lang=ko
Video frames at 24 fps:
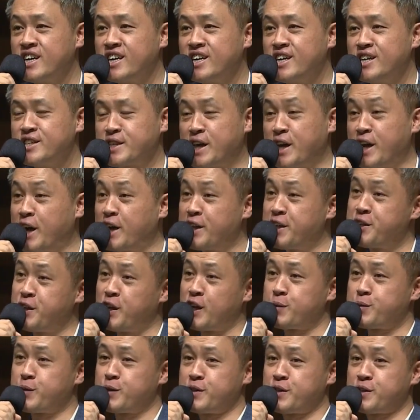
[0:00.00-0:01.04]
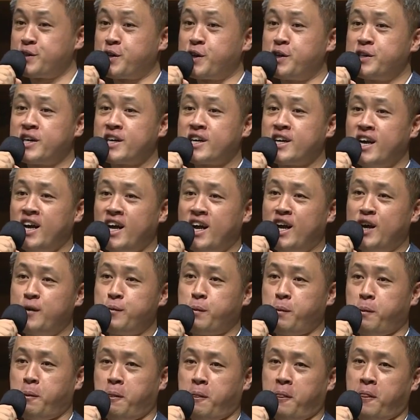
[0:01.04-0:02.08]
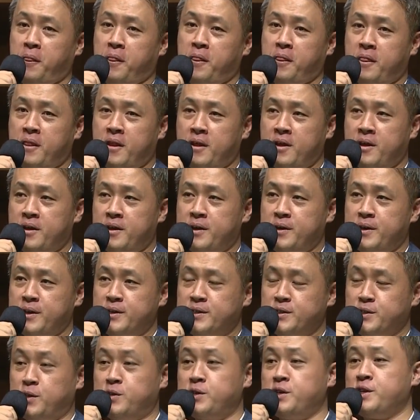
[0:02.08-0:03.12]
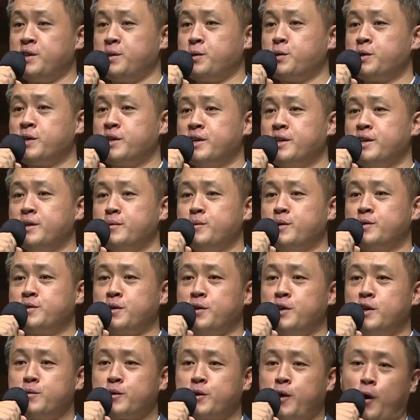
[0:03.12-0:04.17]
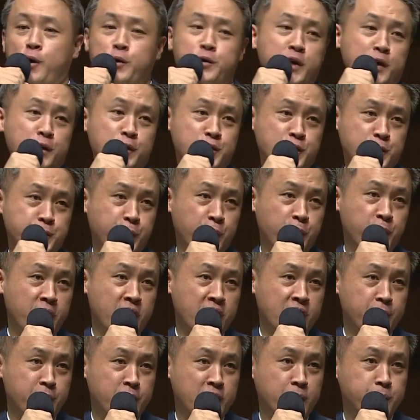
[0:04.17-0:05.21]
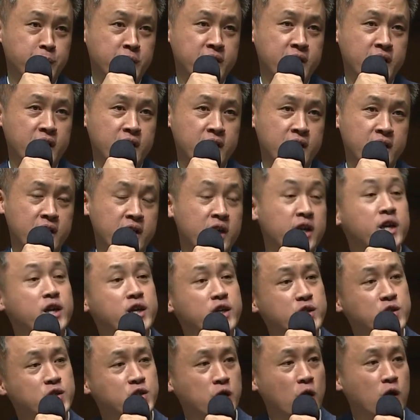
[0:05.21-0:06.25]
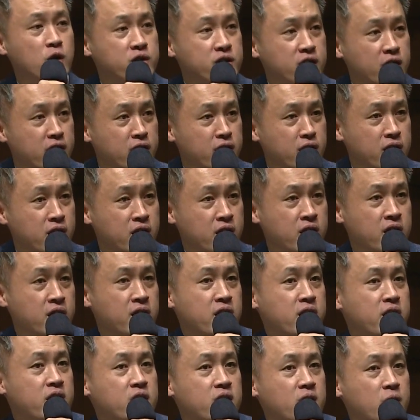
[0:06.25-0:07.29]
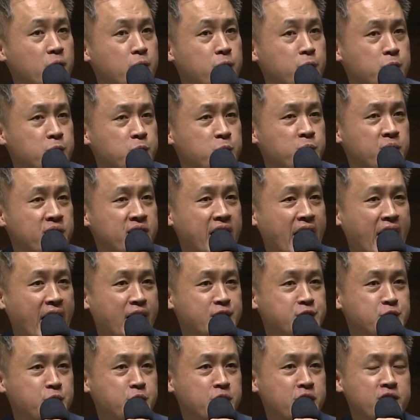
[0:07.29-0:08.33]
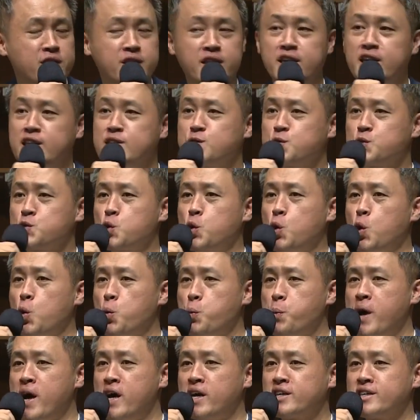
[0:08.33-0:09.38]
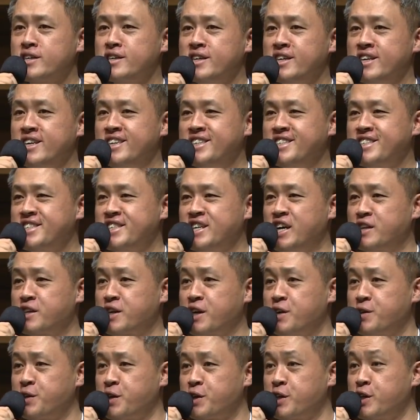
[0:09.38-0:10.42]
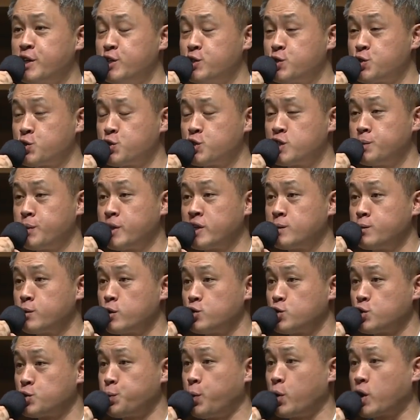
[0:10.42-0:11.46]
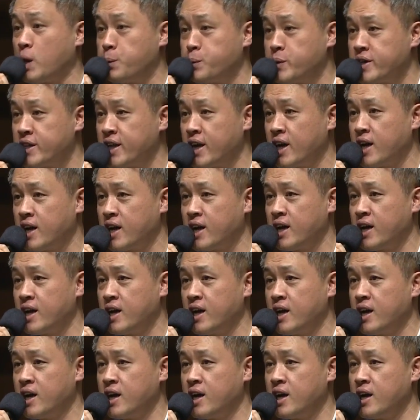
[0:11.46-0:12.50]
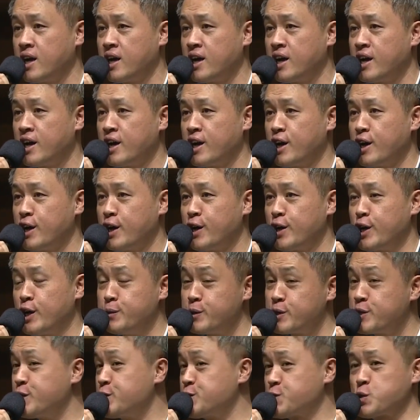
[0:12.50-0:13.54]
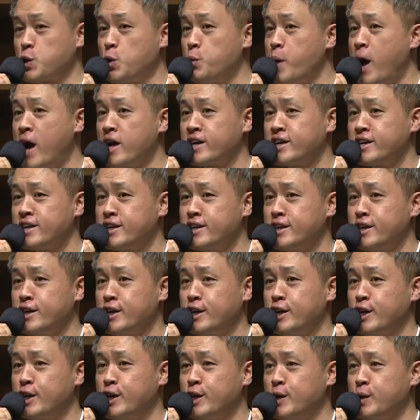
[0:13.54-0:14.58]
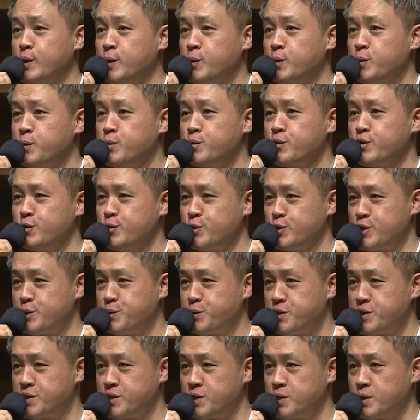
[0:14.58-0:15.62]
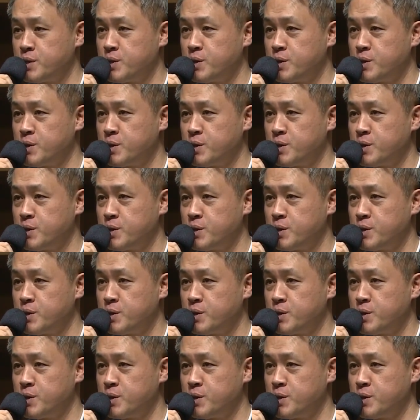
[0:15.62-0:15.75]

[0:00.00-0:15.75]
사랑하는 여러분, 그러니까 저는 오늘 먼저 여러분 격려하고 축복하기 원합니다. 절대 결혼과 가정에 대한 소망을 잃지 않게 되기를 주님의 이름으로 축복합니다. 여러분 그 소망을 품으십시오.